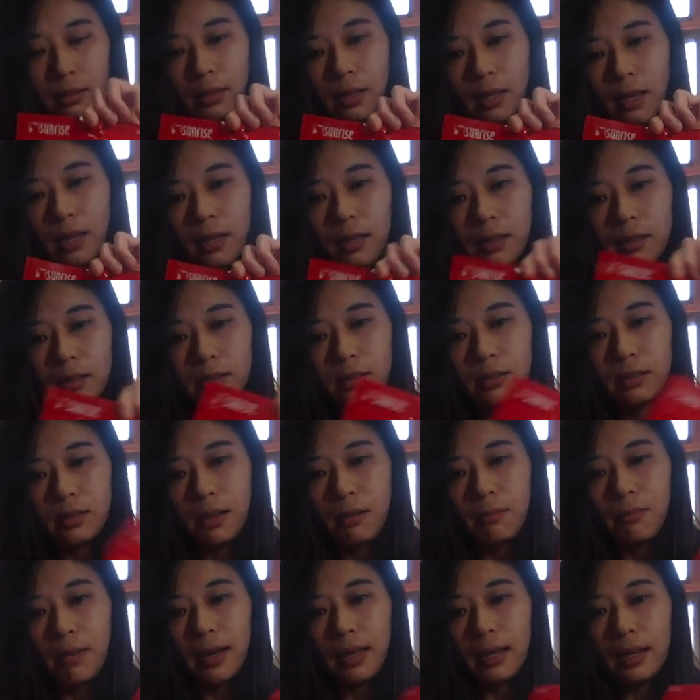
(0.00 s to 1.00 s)
ね、
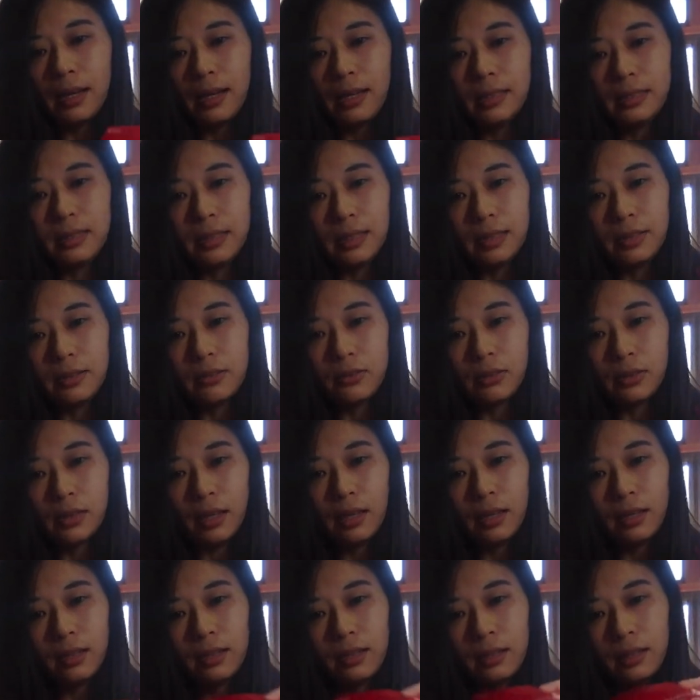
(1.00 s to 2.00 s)
甘やかしてるんでこ
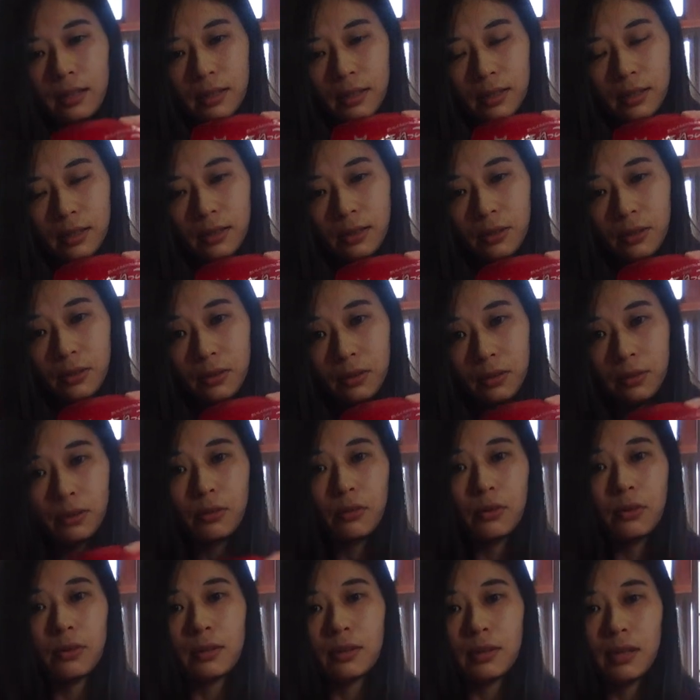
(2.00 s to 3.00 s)

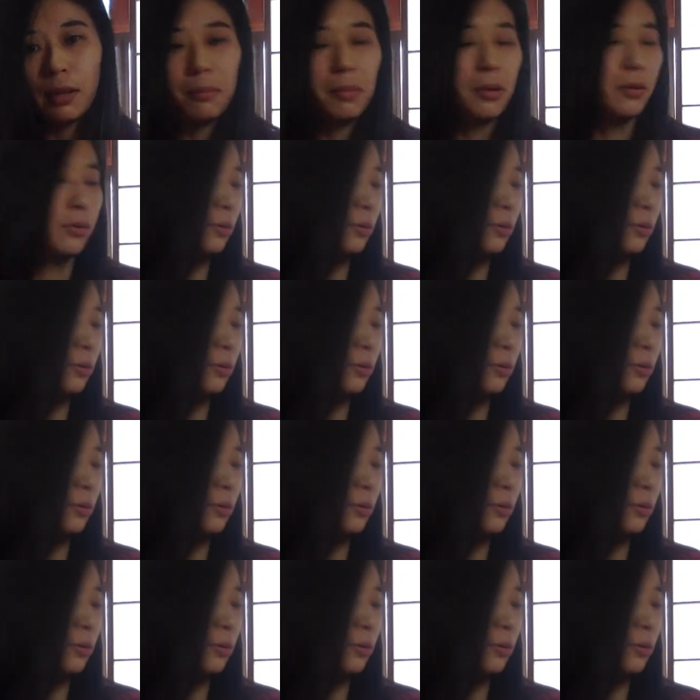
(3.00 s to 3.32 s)
ういうの食べ